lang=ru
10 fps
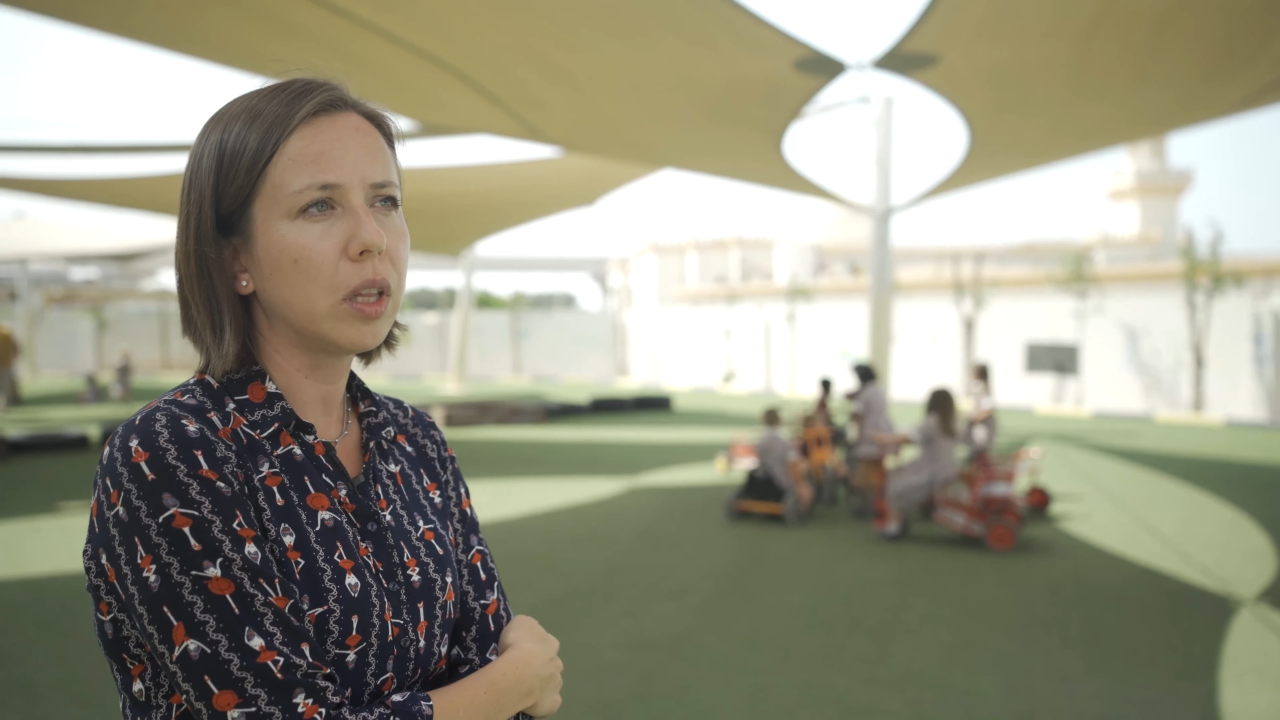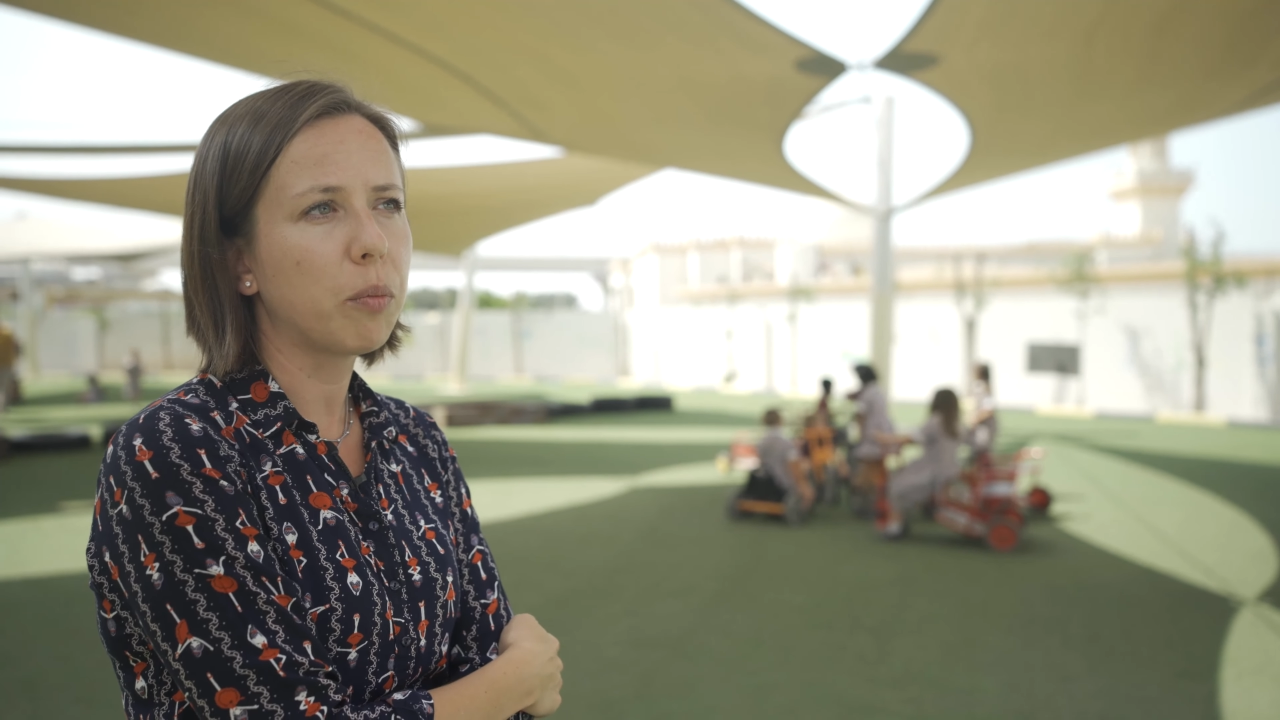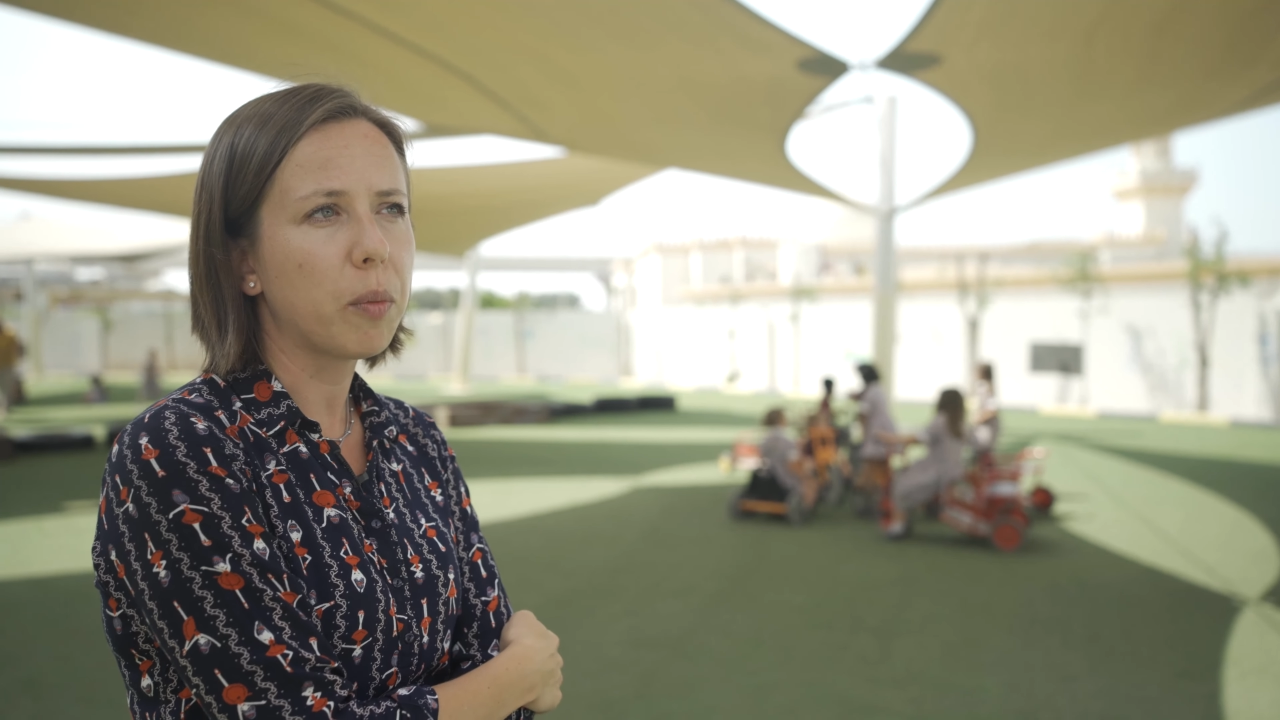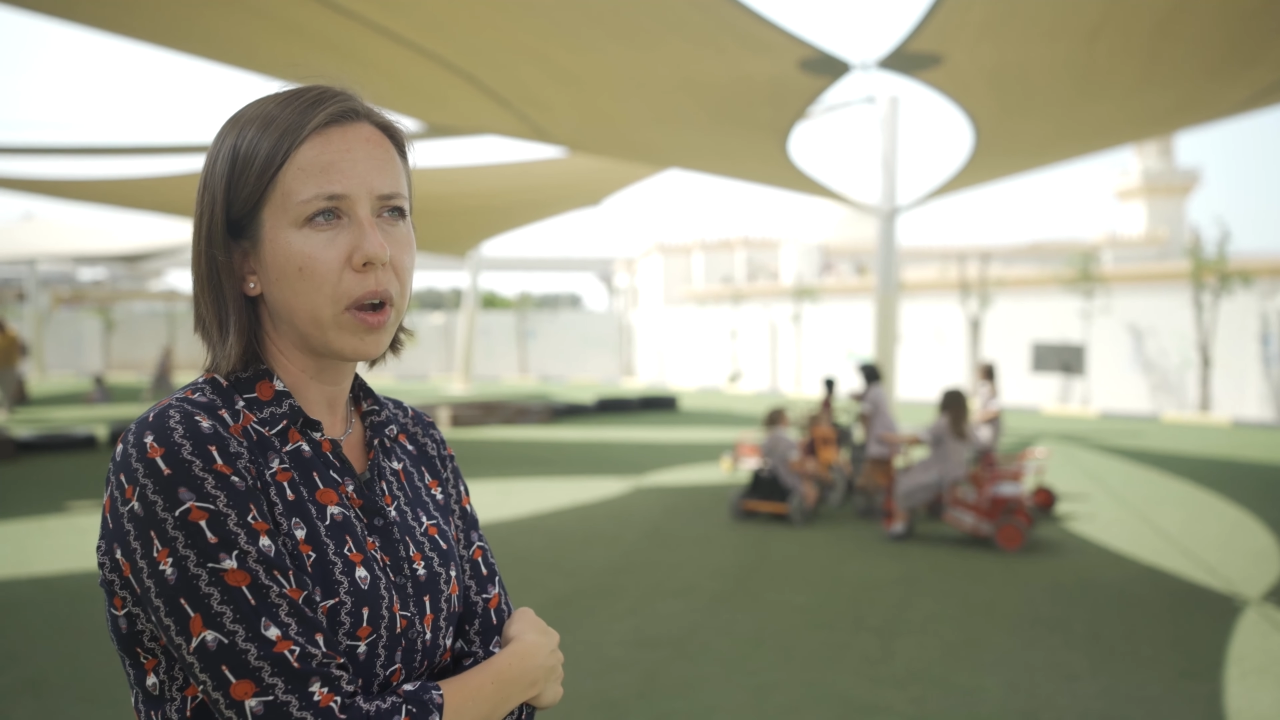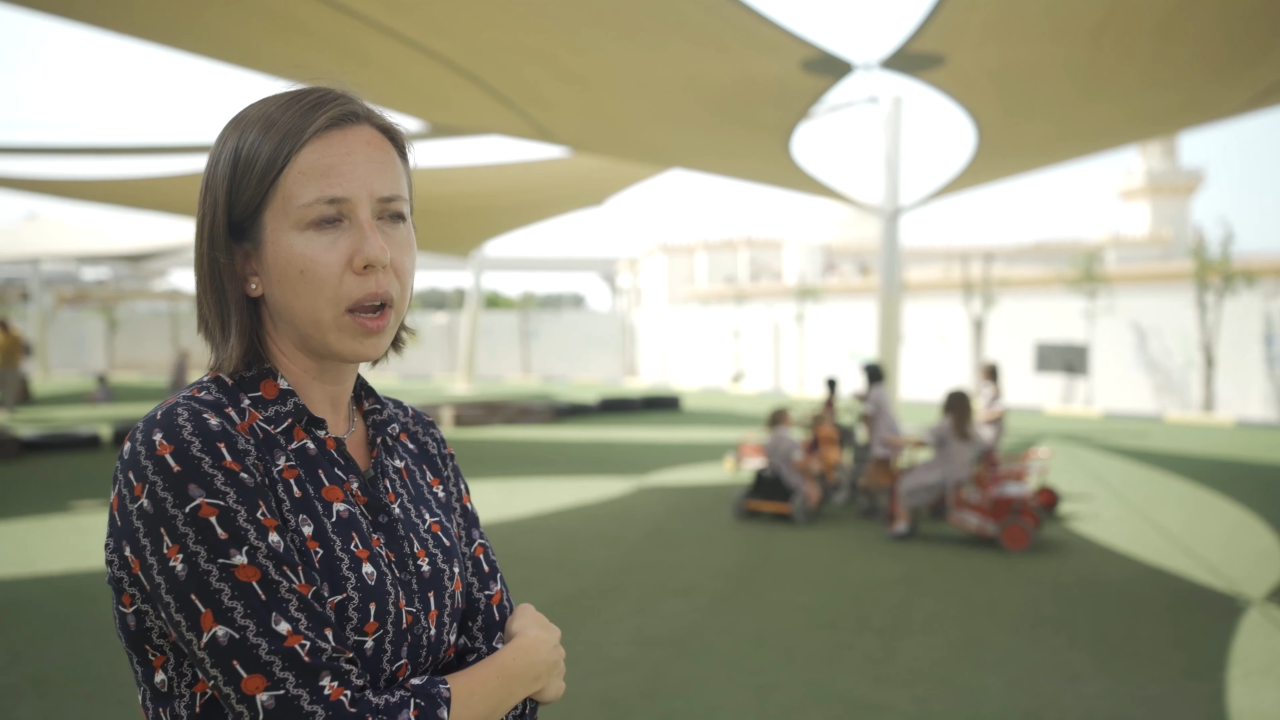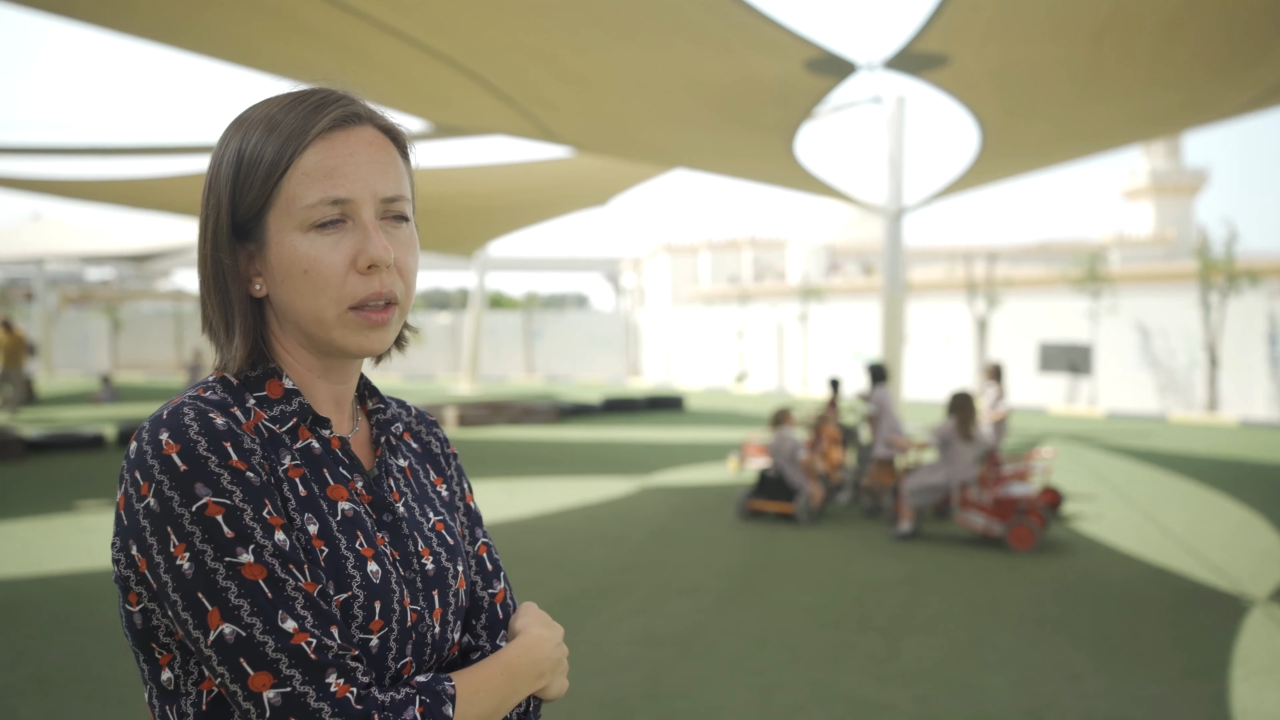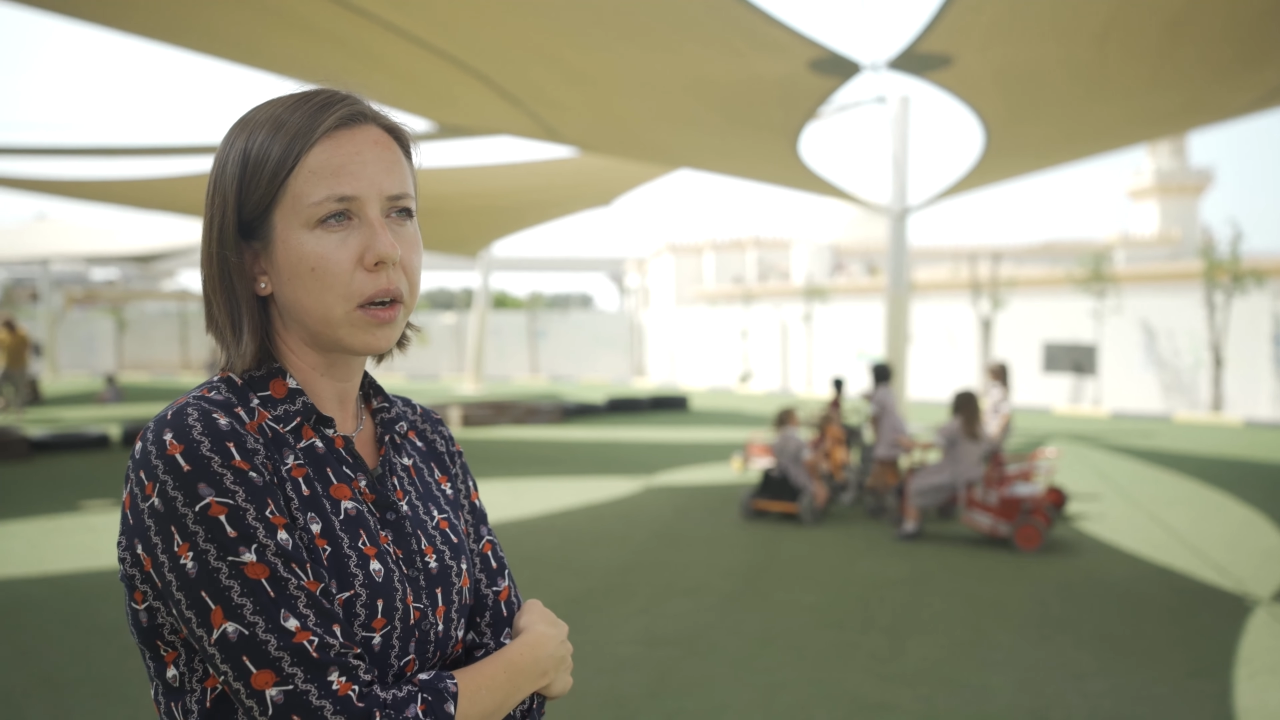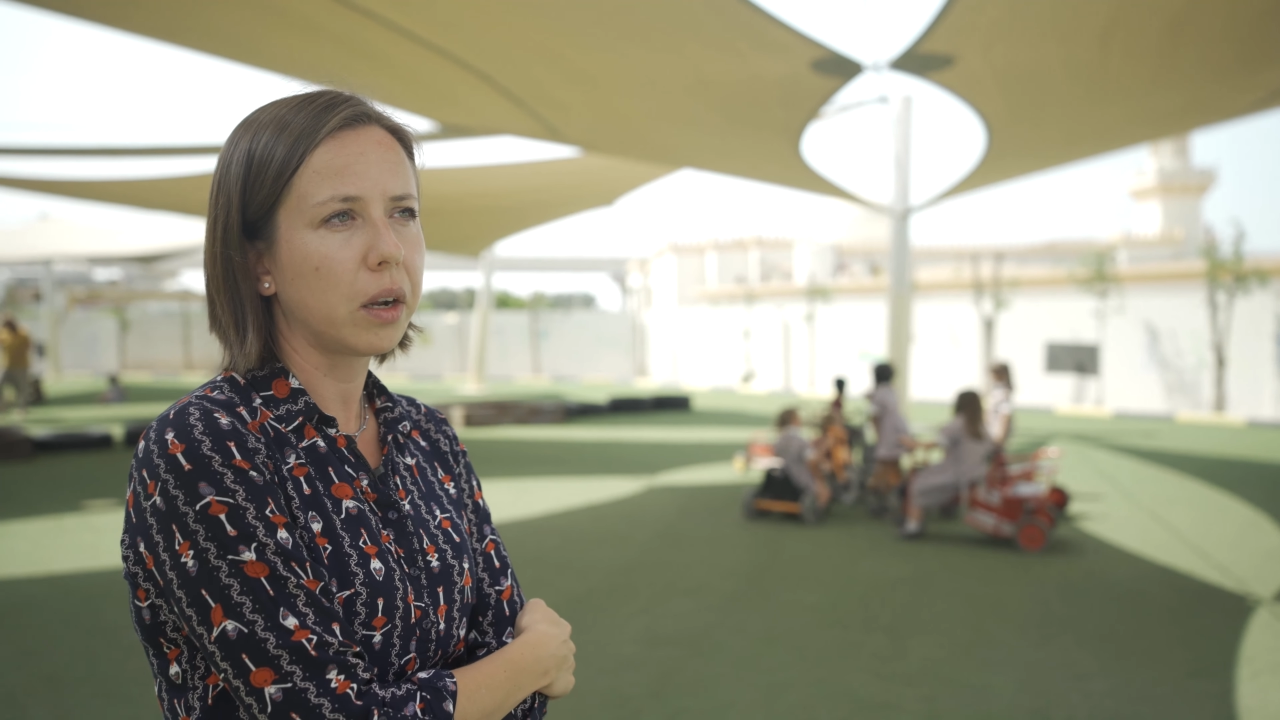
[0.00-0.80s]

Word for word: Это помогает